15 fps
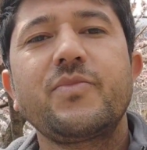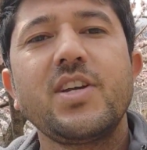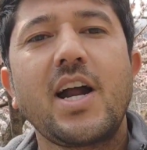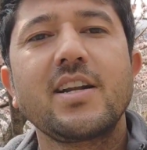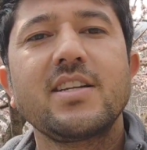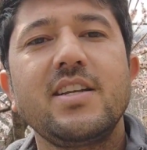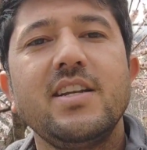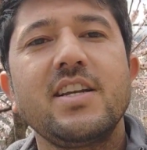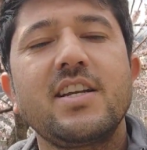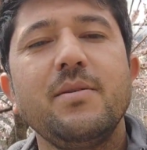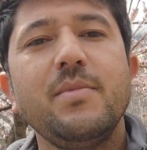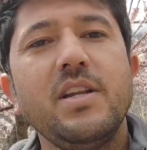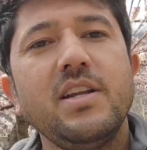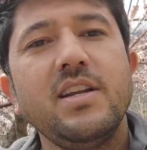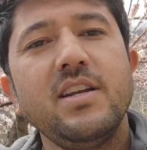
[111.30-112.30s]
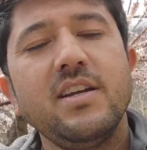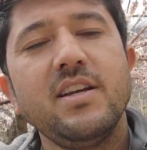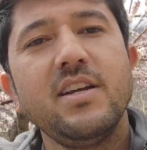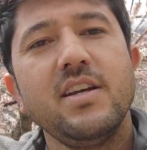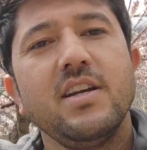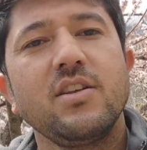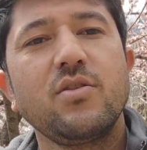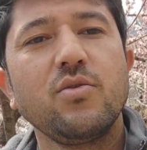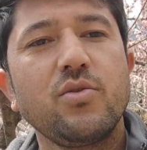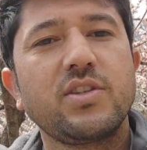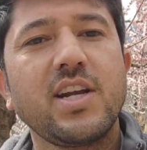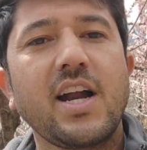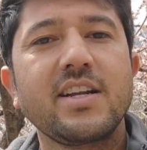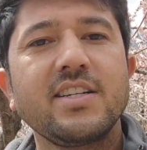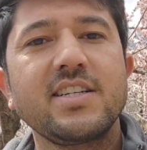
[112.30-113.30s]
चार्जर लेके मैंने तो
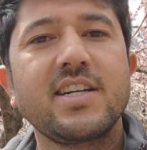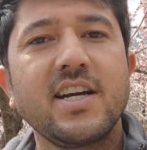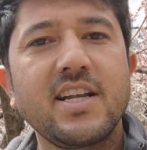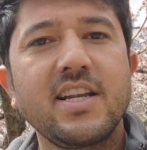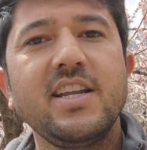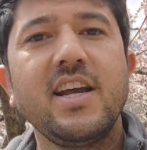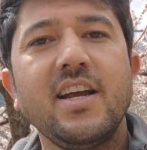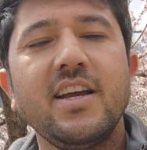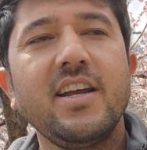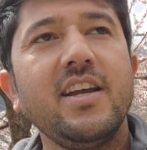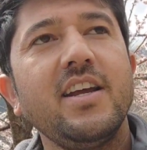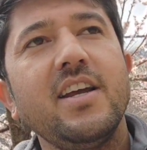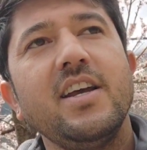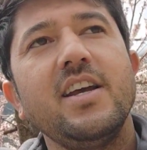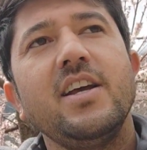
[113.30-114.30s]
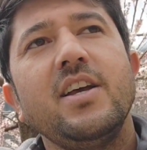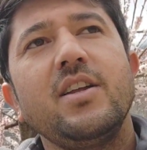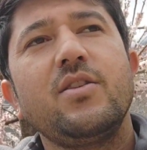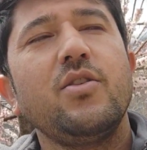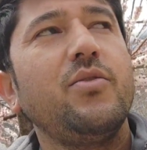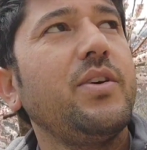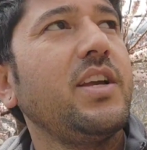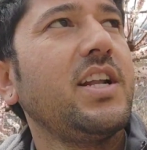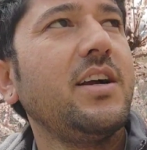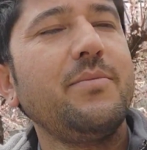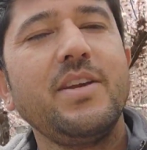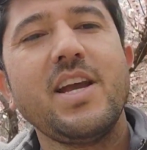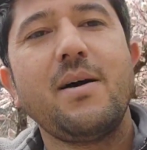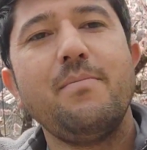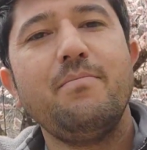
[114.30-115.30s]
चार्जिंग कर लिया है तो फिर
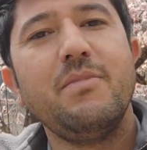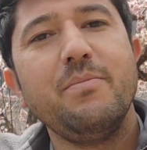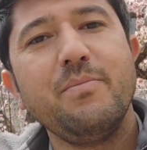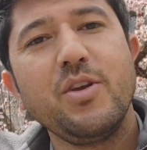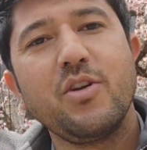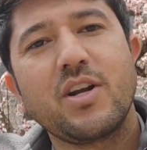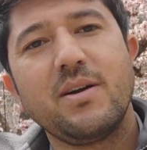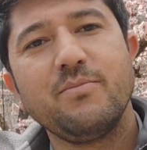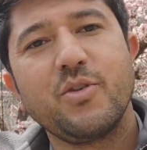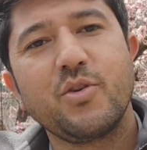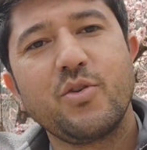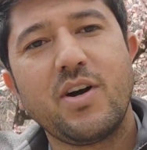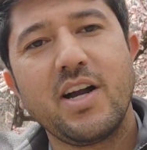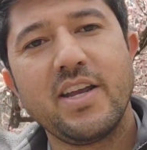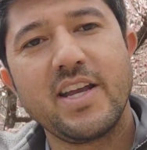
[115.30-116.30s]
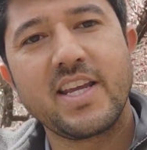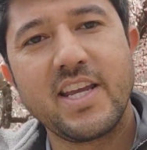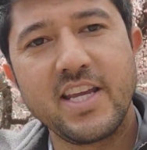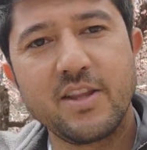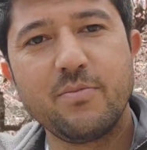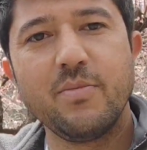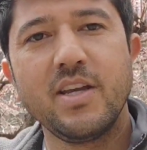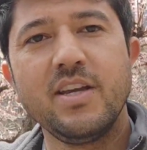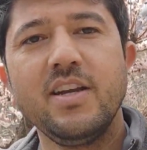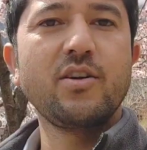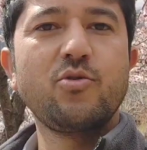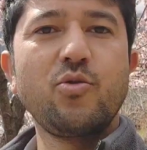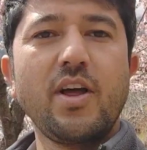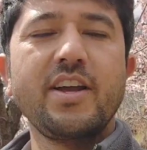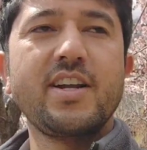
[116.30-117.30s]
अभी हम मम्मी और हम दोनों आए हैं खेत में
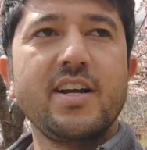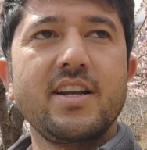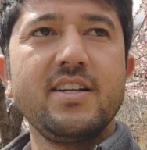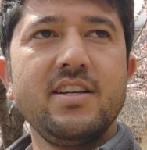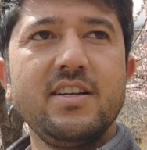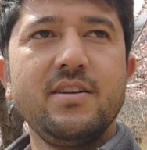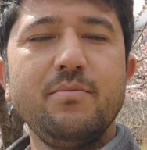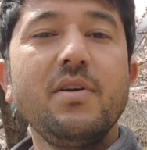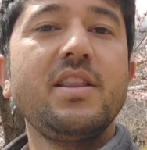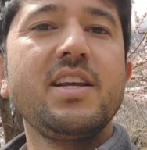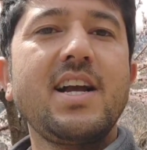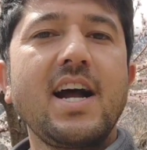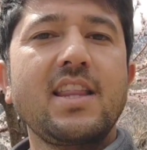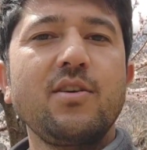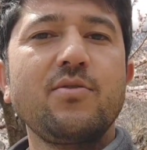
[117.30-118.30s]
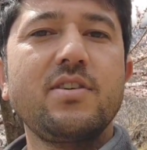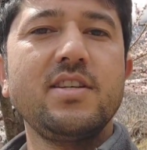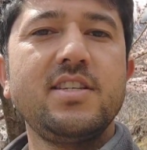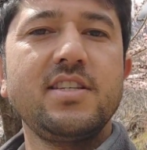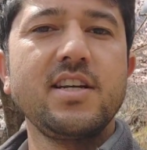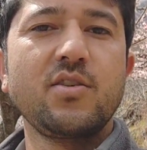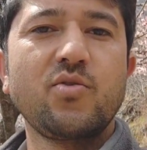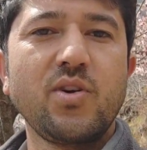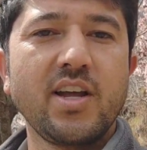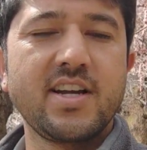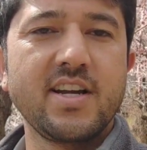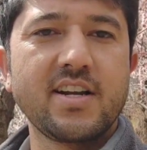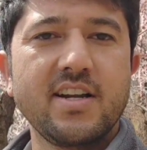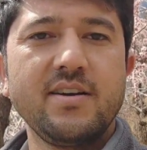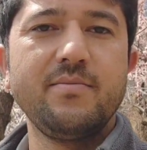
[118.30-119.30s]
कूड़ाई करने मैं दिखाता हूँ किस चीज़ का कूड़ाई
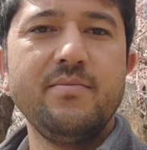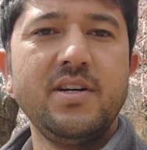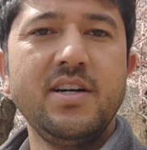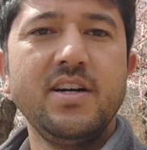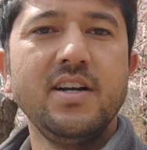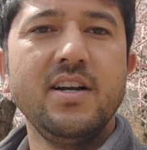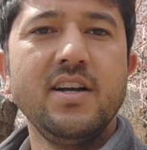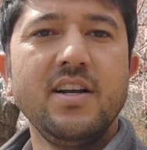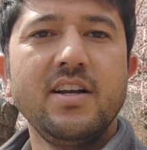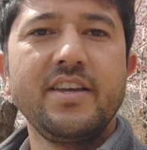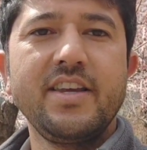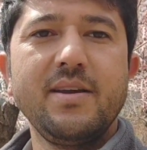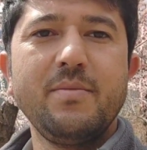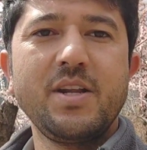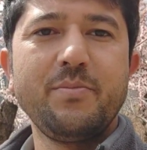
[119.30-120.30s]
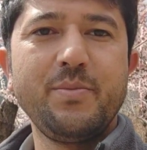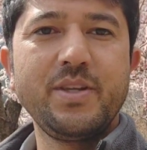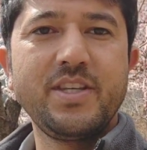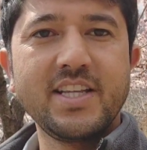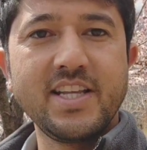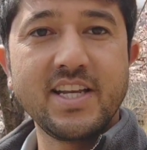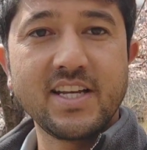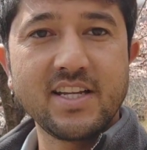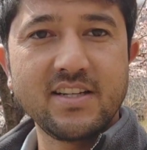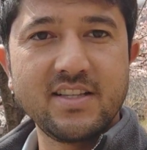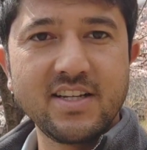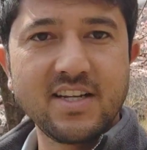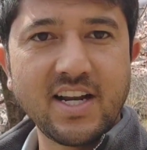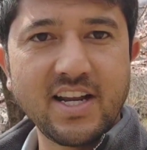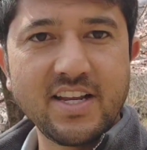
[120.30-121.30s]
कर रहे हैं हम ये मेरे पीछे देख
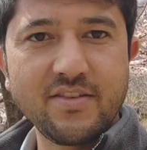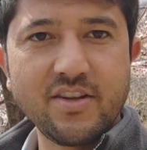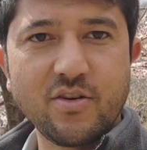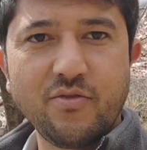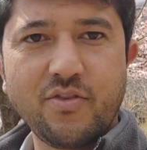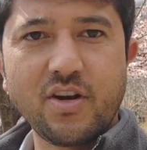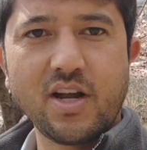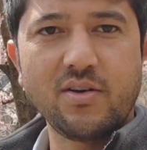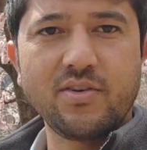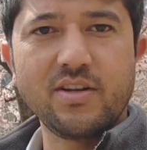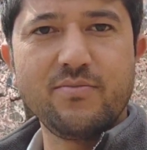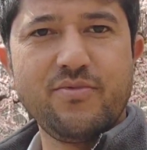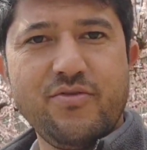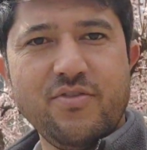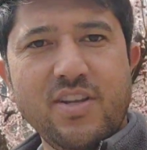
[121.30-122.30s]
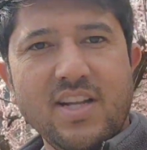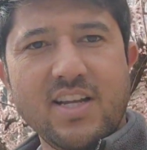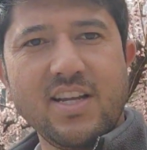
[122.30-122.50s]
दिख रहा है ये देखो फ्लावरिंग फूल